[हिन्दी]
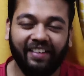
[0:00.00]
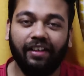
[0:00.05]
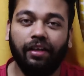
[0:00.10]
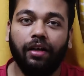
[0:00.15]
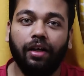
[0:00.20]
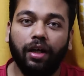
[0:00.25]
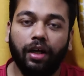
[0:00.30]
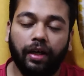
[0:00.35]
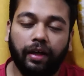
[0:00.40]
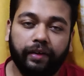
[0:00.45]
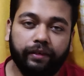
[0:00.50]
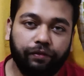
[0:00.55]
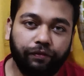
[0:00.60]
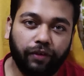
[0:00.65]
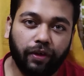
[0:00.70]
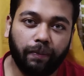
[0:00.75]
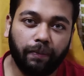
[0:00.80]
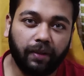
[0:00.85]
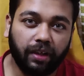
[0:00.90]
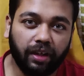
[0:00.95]
ही एक
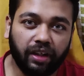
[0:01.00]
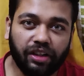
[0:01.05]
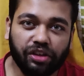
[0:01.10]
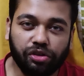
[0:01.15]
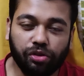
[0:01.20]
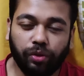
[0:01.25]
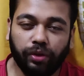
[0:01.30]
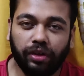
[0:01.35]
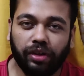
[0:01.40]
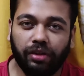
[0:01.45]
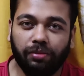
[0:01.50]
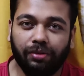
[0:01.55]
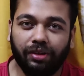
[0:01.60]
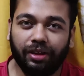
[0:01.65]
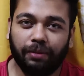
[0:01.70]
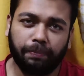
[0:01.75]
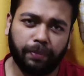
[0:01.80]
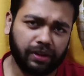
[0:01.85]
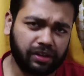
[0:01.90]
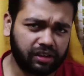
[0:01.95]
फिल्म रिलीज हुई थी
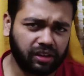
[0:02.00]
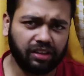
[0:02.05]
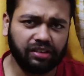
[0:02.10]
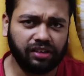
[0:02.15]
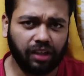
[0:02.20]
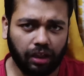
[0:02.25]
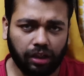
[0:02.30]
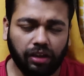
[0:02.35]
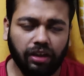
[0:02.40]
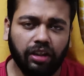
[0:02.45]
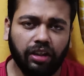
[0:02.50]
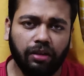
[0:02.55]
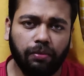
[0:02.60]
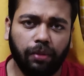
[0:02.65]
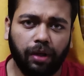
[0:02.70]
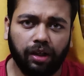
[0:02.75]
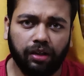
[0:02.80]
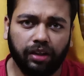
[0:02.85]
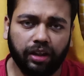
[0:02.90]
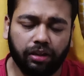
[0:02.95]
मतलब पिछले साल की ही
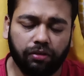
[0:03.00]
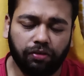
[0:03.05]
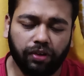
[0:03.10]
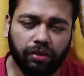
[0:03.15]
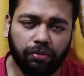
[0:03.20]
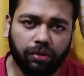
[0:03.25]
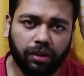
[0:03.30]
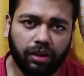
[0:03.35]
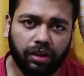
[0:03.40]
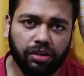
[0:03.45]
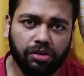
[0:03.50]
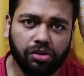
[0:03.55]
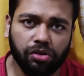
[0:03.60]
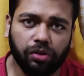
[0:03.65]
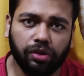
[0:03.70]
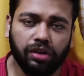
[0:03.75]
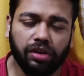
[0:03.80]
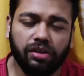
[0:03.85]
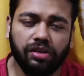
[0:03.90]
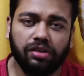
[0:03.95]
बात है एक फिल्म रिलीज
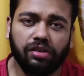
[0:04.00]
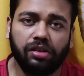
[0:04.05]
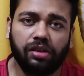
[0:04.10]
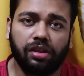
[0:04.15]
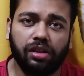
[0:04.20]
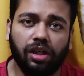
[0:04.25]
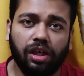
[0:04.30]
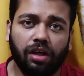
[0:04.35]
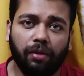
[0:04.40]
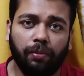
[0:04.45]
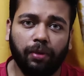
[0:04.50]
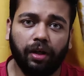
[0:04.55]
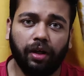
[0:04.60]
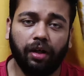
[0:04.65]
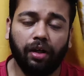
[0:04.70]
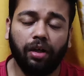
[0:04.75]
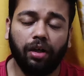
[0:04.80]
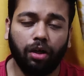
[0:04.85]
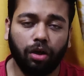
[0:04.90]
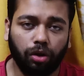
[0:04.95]
हुई थी जिसका नाम
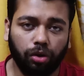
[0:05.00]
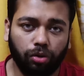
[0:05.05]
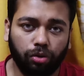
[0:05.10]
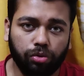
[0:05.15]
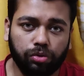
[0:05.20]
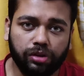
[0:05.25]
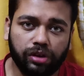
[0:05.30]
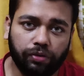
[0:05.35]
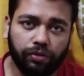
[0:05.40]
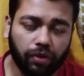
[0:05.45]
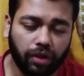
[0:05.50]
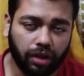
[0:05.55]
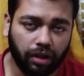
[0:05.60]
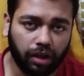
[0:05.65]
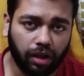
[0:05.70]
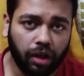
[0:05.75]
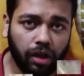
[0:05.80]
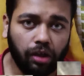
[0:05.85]
है लूसीफर